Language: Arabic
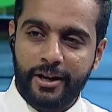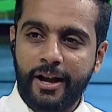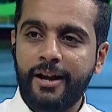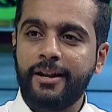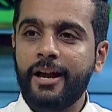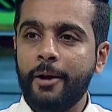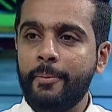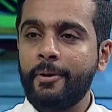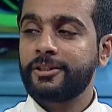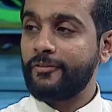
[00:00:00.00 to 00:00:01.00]
بصراحه لان
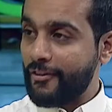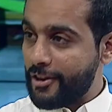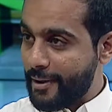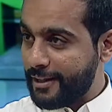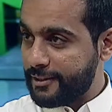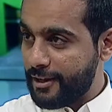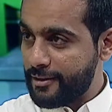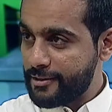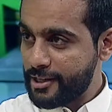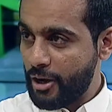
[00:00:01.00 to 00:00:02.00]
حببتك في هذه
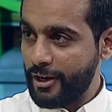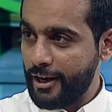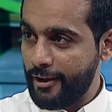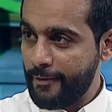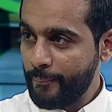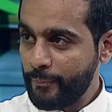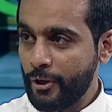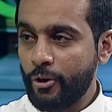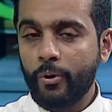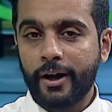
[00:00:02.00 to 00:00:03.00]
الماده صح ولا لا
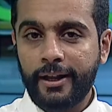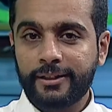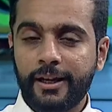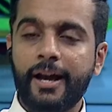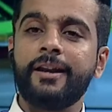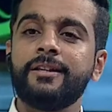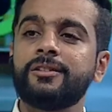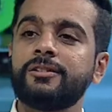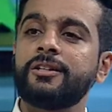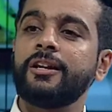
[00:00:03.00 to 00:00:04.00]
صح وخلتك الان
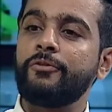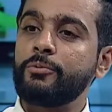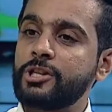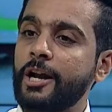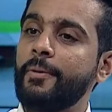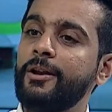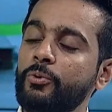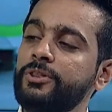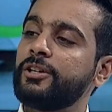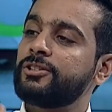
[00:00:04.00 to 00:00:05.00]
انت تصيرين في المستقبل
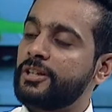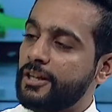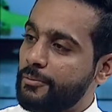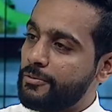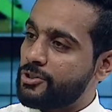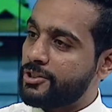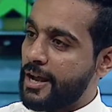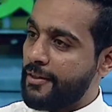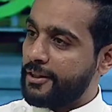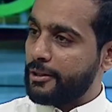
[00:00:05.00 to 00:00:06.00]
ودك تصيرين
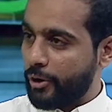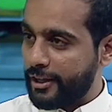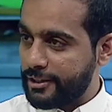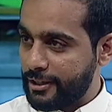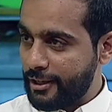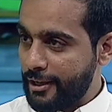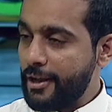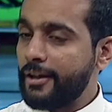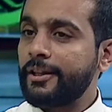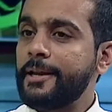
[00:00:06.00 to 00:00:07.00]
استاذه لغتي
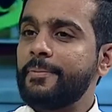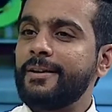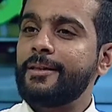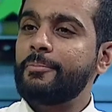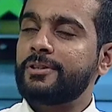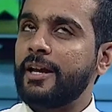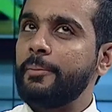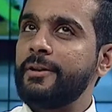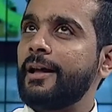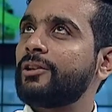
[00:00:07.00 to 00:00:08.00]
إيه. طيب اذا
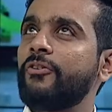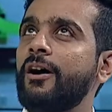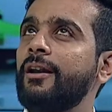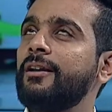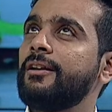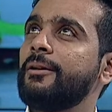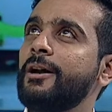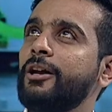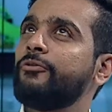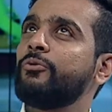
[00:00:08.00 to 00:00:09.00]
تعلمين الاطفال اللي
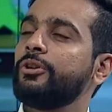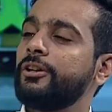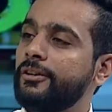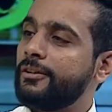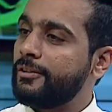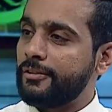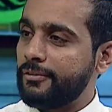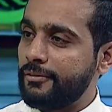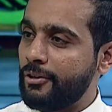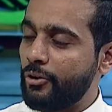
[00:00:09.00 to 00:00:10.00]
ما يعرفون
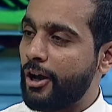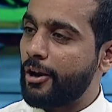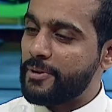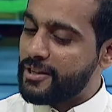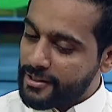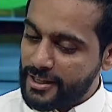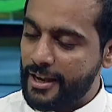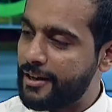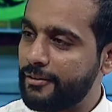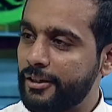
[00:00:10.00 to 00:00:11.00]
اللغه العربيه
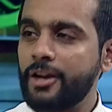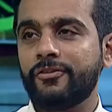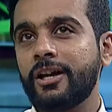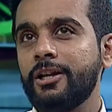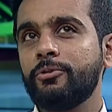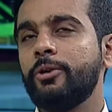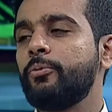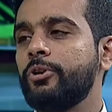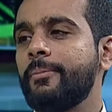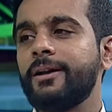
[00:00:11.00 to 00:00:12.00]
زين كيف تخليهم
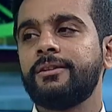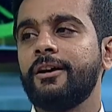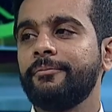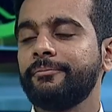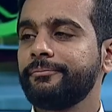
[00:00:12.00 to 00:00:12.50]
يحبون الماده